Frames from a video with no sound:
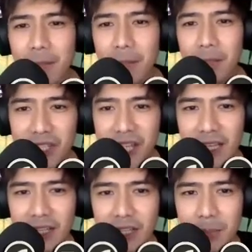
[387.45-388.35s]

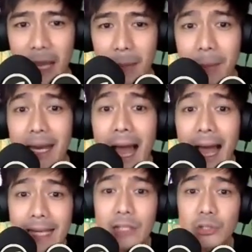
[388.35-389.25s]
shelter para
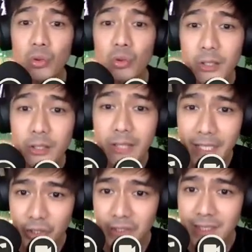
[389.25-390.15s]
bilangin ang total
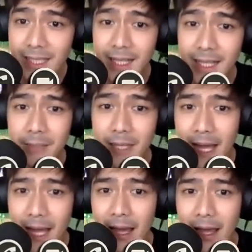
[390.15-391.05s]
donations na natanggap
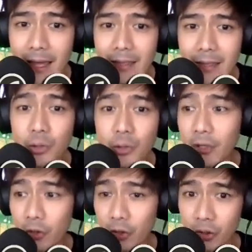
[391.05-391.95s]
nila nitong
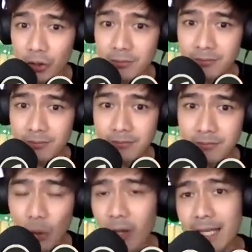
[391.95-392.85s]
linggo.
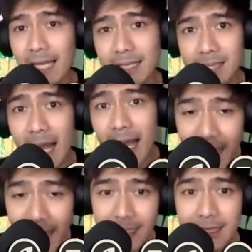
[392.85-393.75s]
Tulungan natin sila.
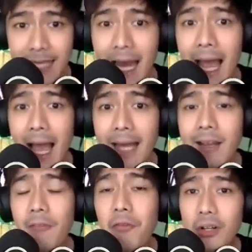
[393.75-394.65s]
Again, kailangan
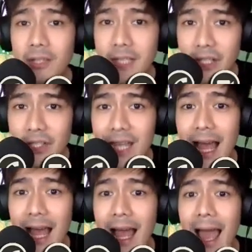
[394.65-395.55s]
ng volunteer
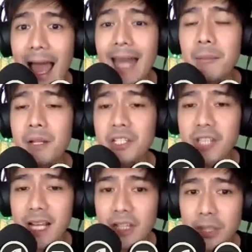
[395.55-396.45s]
sa animal
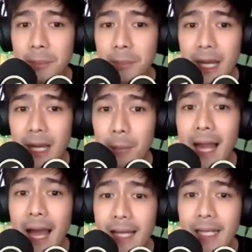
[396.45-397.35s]
shelter para
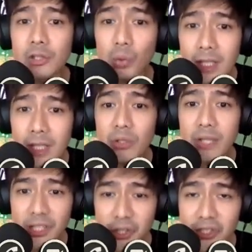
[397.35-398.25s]
bilangin ang total
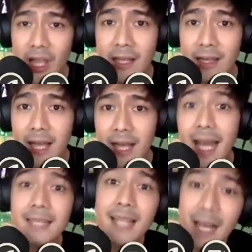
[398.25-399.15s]
donations na
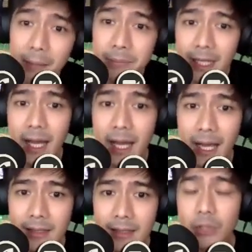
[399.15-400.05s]
natanggap nila
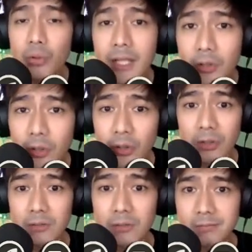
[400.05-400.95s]
nitong linggo.
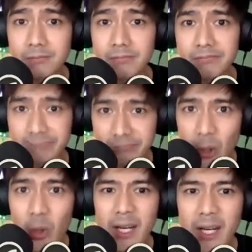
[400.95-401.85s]

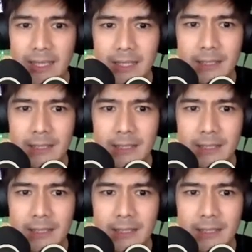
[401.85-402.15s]
Tulungan natin.